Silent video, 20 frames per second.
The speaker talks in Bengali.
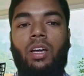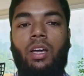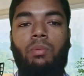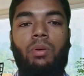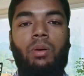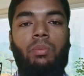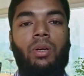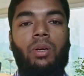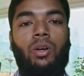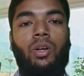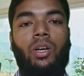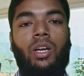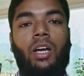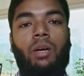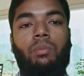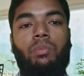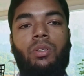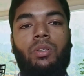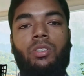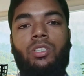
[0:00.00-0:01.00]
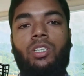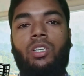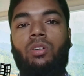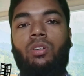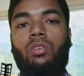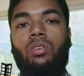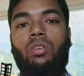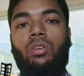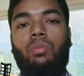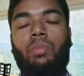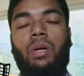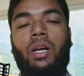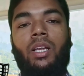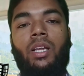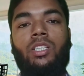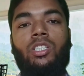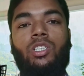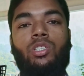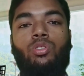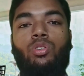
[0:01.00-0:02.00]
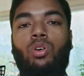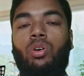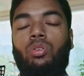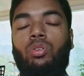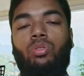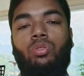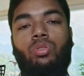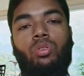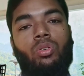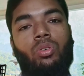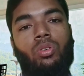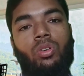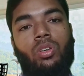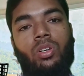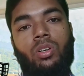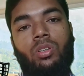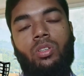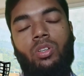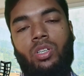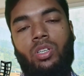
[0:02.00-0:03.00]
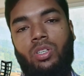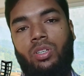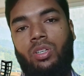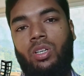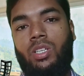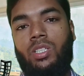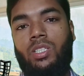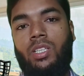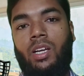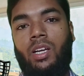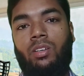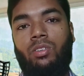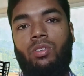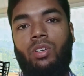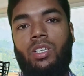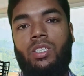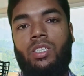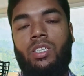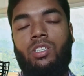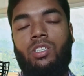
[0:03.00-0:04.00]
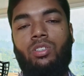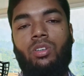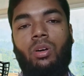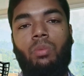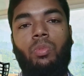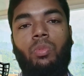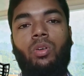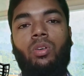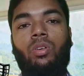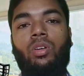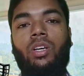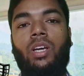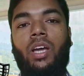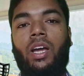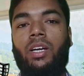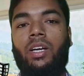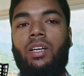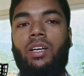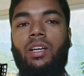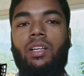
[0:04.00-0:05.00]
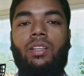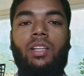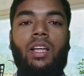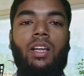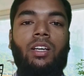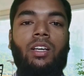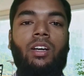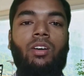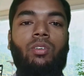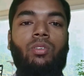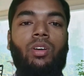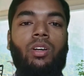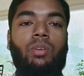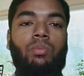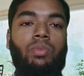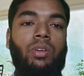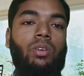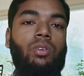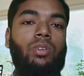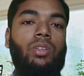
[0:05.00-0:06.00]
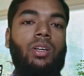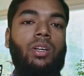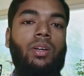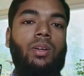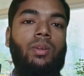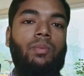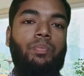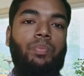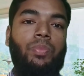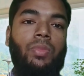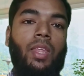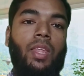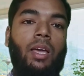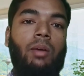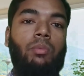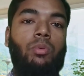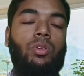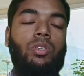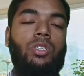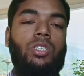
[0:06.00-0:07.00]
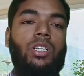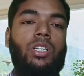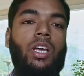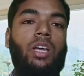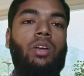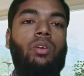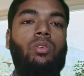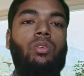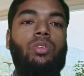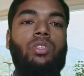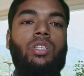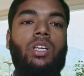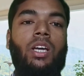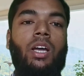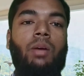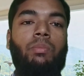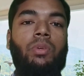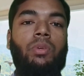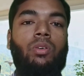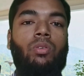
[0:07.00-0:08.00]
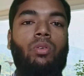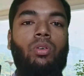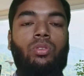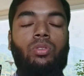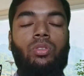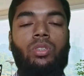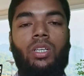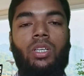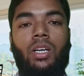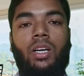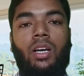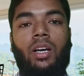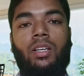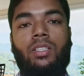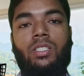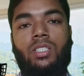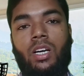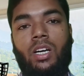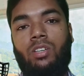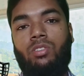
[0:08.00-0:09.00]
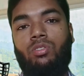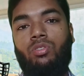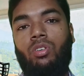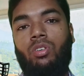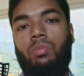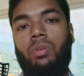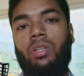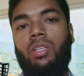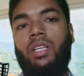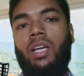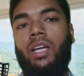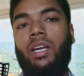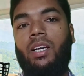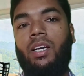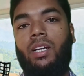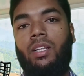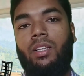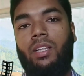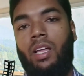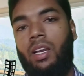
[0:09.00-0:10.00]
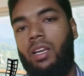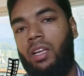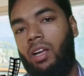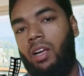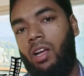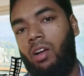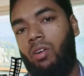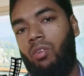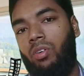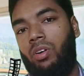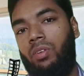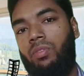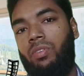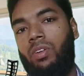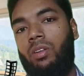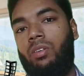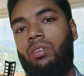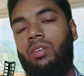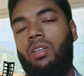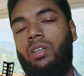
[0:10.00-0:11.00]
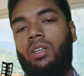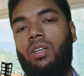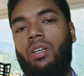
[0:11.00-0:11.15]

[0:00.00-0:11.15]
এভাবে করে আপনি যে কোনো বাংলাদেশের যতগুলো দর্শনীয় স্থান রয়েছে সবগুলোই একটা তালিকা করে ফেলুন এবং সেই অনুযায়ী আপনি কত টাকা চার্জ করবেন তার একটা তালিকা করে ফেলুন